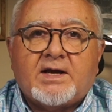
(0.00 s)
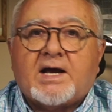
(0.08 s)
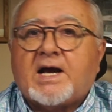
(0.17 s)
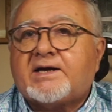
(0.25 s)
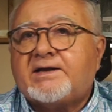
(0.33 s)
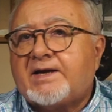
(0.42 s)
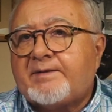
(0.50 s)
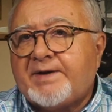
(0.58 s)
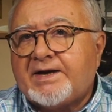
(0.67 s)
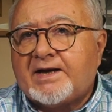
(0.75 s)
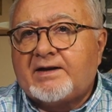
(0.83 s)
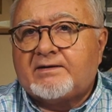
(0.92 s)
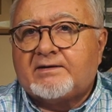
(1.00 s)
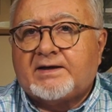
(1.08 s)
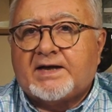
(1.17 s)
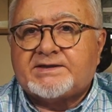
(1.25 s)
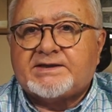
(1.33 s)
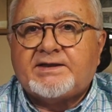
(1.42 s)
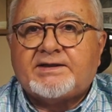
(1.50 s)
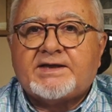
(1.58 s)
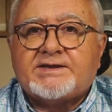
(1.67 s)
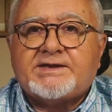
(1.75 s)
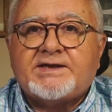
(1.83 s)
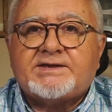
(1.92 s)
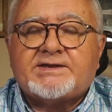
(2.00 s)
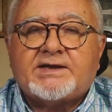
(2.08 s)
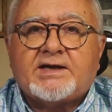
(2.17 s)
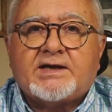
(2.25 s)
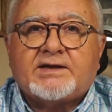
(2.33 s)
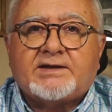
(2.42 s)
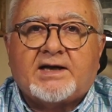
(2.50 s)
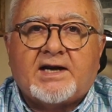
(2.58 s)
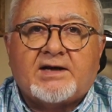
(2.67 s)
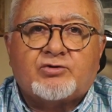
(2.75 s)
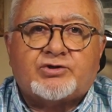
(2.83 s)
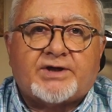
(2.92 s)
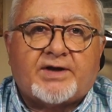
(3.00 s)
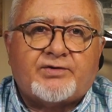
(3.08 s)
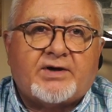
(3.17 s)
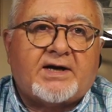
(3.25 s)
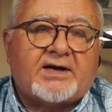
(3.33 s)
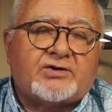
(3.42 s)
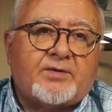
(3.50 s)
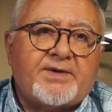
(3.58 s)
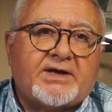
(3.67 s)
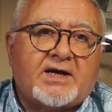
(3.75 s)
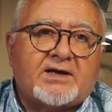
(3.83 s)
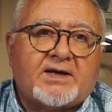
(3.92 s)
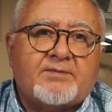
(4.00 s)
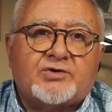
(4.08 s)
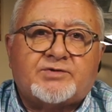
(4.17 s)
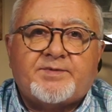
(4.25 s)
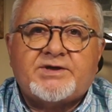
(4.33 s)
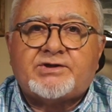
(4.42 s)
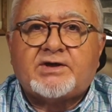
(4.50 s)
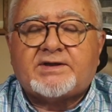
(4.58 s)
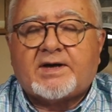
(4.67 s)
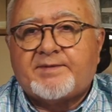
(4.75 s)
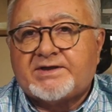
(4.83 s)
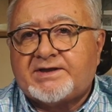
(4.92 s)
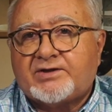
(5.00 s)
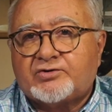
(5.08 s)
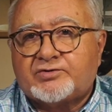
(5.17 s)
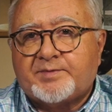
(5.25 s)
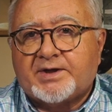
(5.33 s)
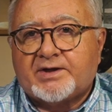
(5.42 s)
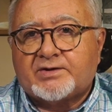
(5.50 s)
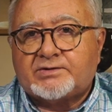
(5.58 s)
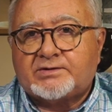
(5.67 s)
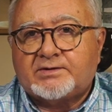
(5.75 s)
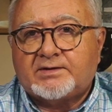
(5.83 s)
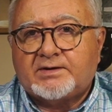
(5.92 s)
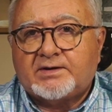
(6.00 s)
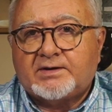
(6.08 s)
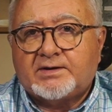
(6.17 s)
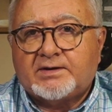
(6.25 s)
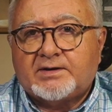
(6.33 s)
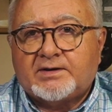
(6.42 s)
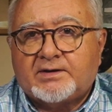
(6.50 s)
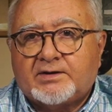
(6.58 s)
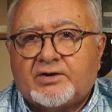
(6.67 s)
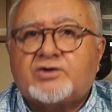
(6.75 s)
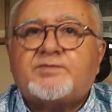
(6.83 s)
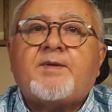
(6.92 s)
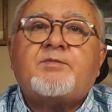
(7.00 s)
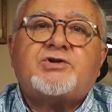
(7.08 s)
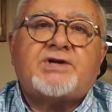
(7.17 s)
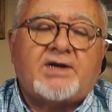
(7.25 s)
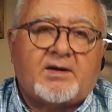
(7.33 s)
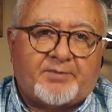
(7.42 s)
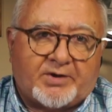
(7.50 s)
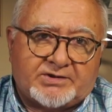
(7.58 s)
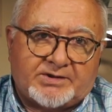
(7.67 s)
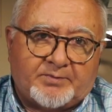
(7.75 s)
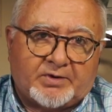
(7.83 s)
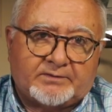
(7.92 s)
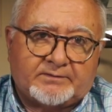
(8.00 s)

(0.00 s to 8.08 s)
Aquí termina la síntesis de la ilustración anatómica que hemos visto a través de dos vídeos. Nos vemos en el próximo.